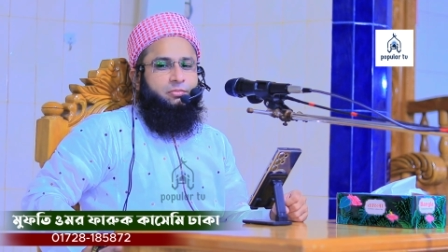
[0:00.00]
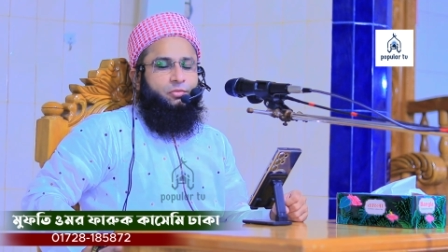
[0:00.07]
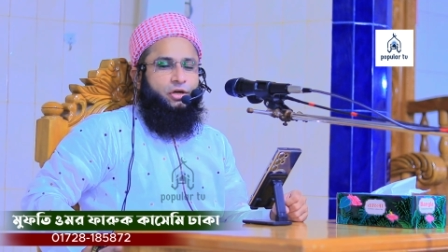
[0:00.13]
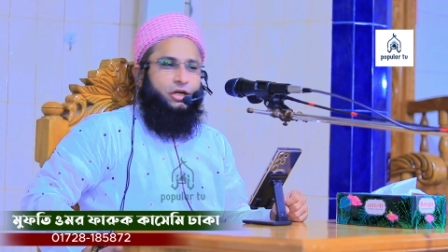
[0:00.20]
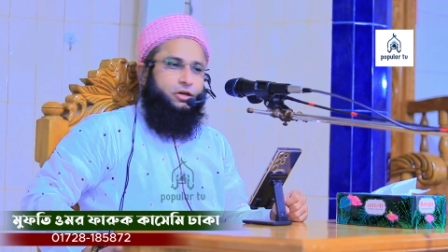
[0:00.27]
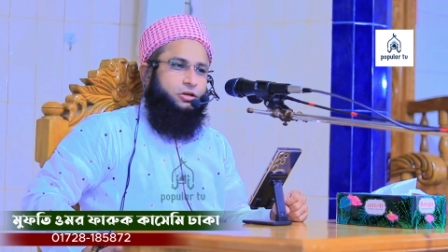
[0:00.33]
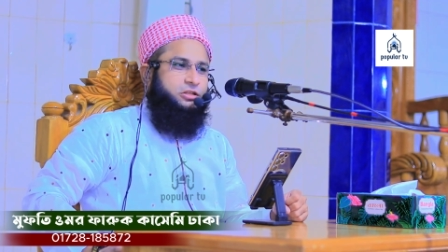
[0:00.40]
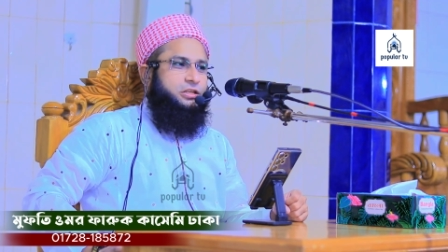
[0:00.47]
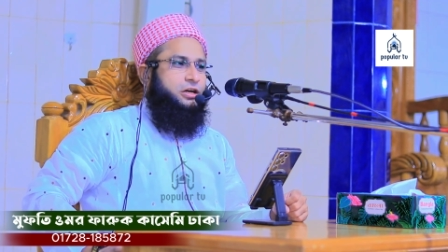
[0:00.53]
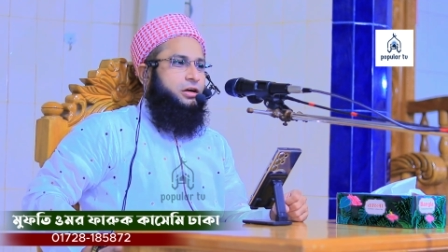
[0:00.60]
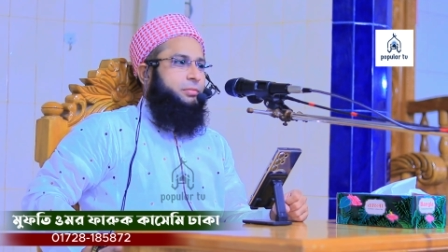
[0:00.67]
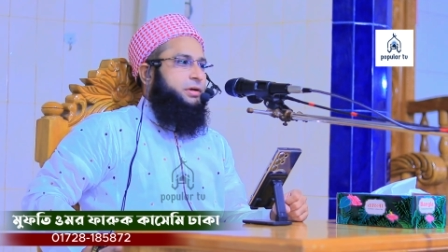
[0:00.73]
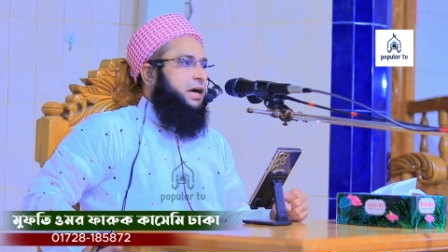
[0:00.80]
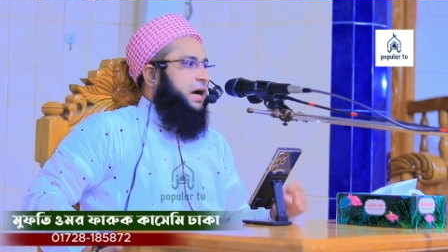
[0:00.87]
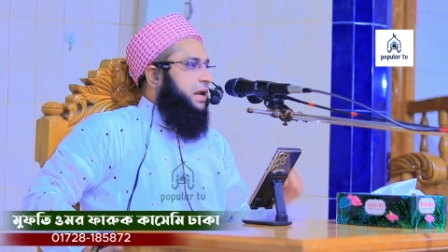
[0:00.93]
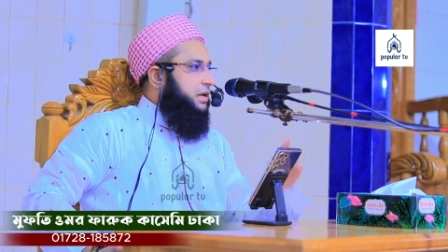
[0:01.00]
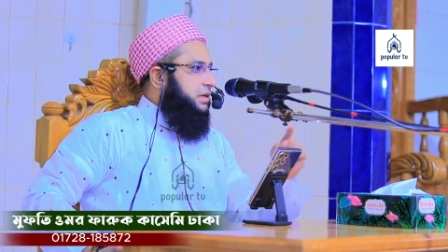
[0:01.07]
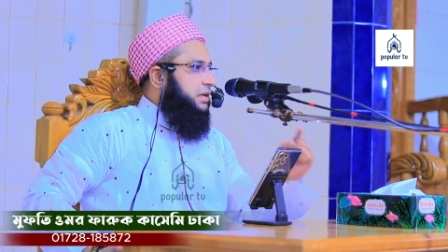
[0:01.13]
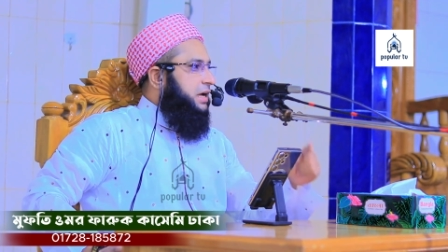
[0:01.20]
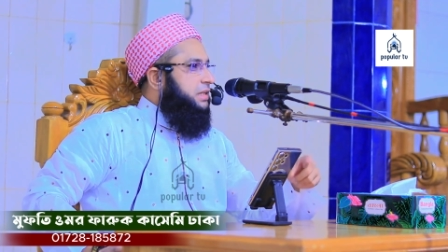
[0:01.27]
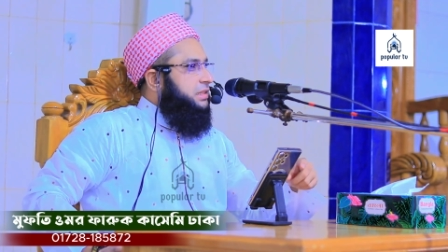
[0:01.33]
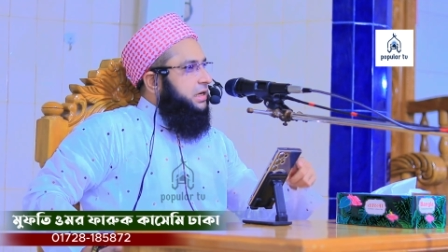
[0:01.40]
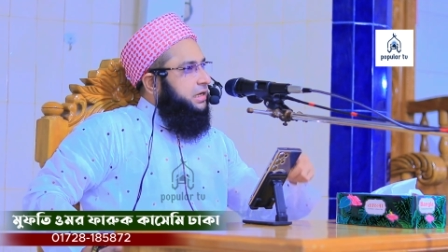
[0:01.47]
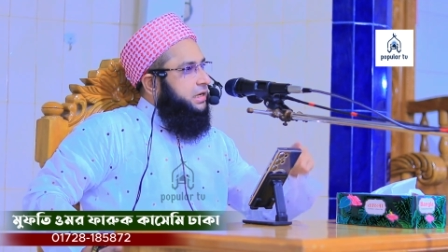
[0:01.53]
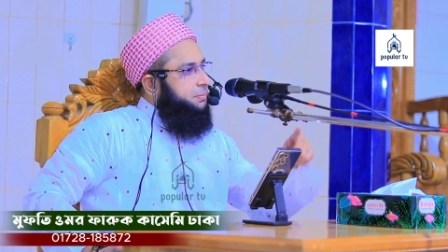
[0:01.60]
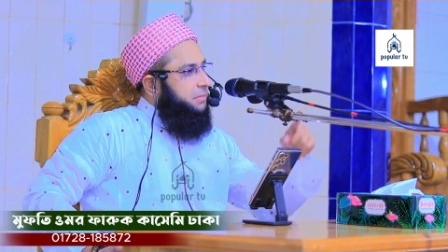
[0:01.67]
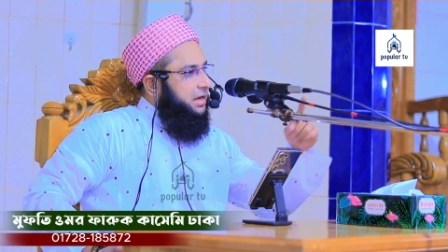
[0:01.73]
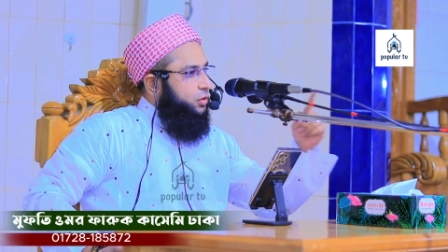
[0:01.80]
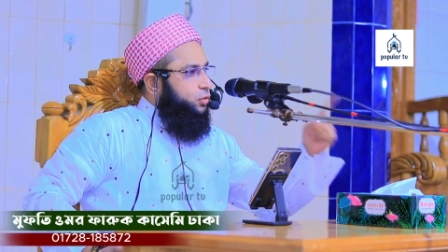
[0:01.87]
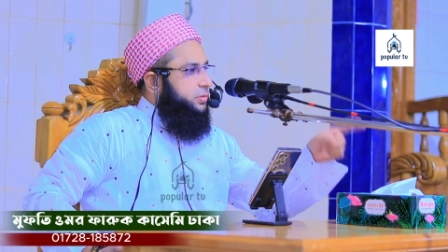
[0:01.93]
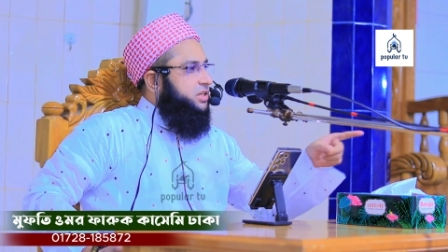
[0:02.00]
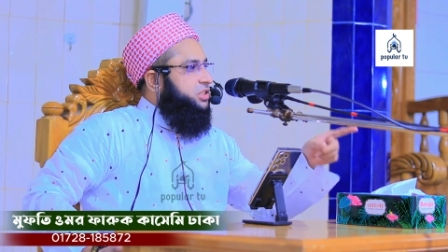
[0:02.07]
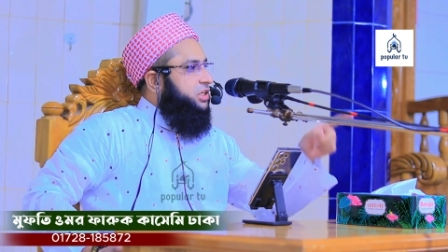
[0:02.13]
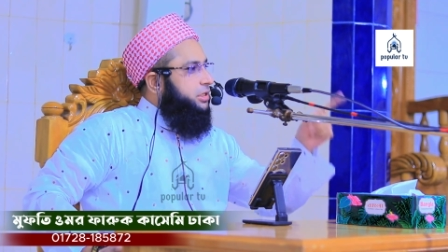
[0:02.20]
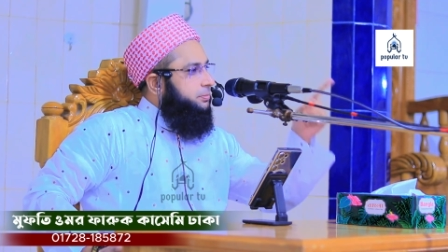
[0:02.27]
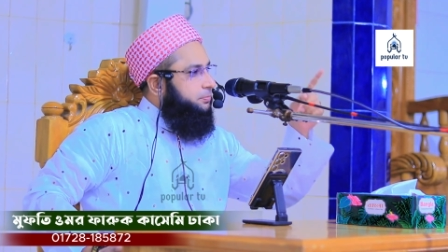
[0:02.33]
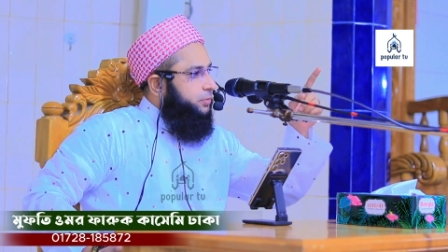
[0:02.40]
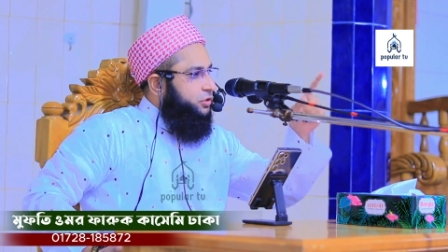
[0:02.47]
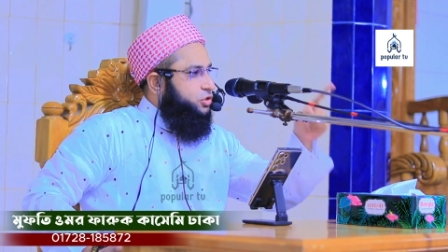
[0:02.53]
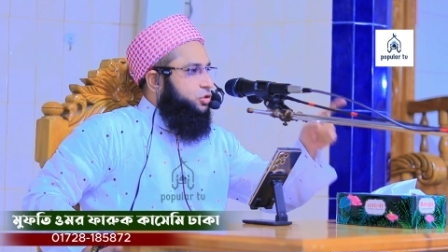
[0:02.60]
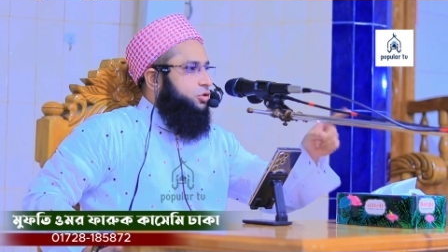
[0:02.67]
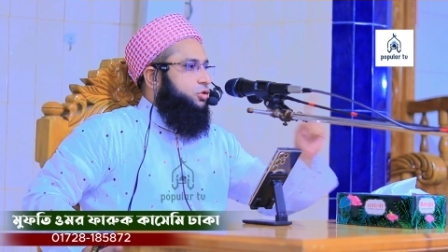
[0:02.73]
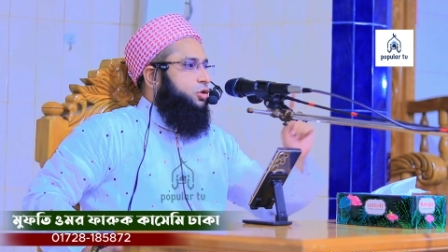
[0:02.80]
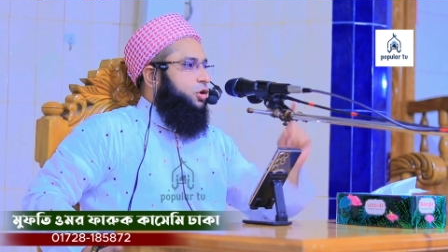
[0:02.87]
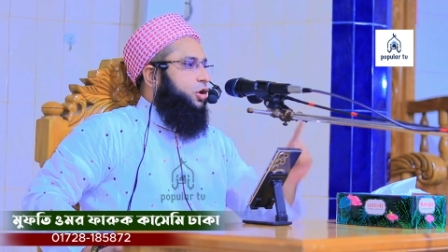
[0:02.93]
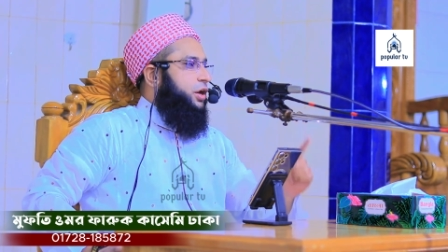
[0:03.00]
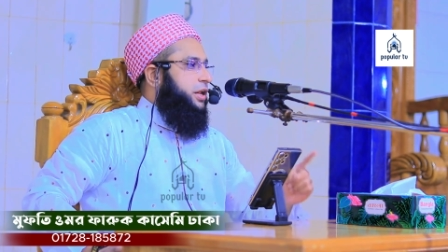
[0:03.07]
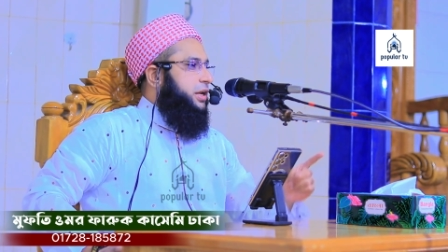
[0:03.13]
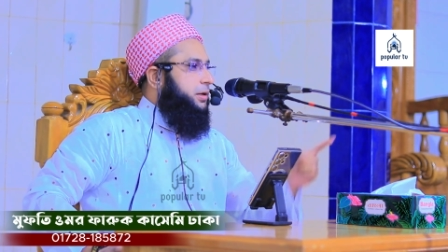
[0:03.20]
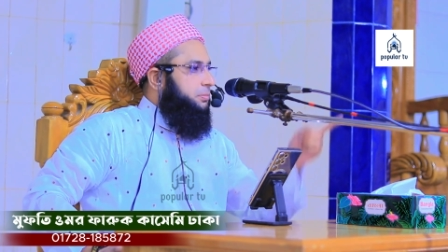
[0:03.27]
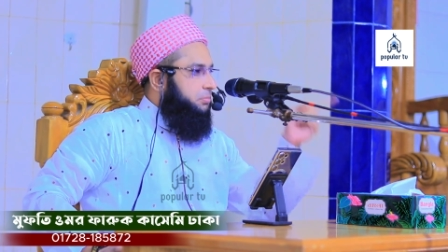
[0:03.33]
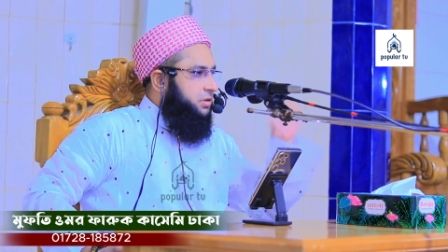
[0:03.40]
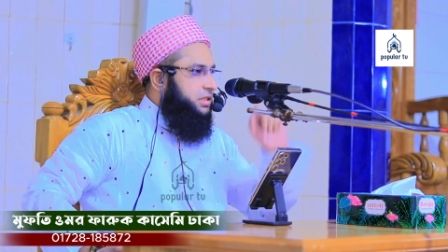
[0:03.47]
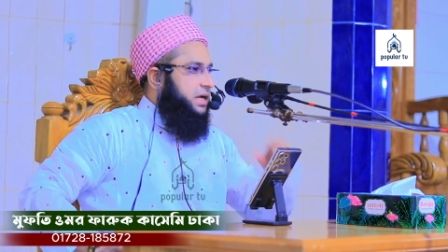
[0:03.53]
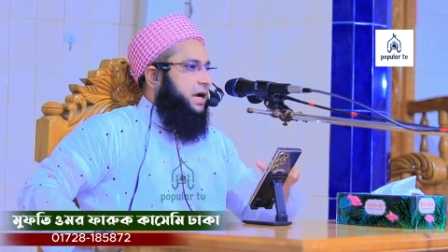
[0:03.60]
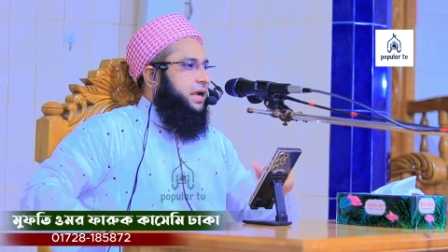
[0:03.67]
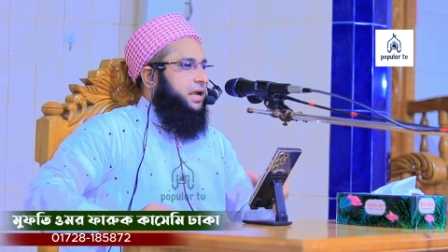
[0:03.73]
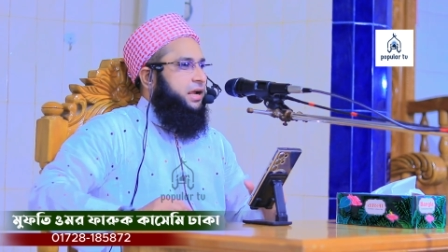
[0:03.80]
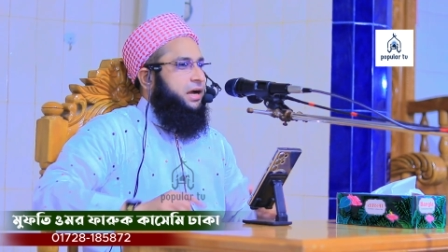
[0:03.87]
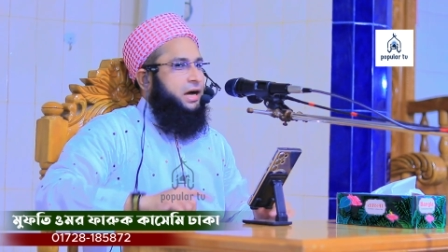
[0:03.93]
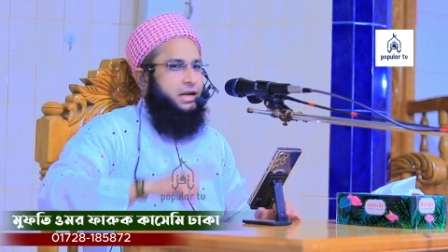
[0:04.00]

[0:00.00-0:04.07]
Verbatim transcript: মনে করতে হবে আল্লাহ তাকে ভালোবাসেন পছন্দ করেন বিদায়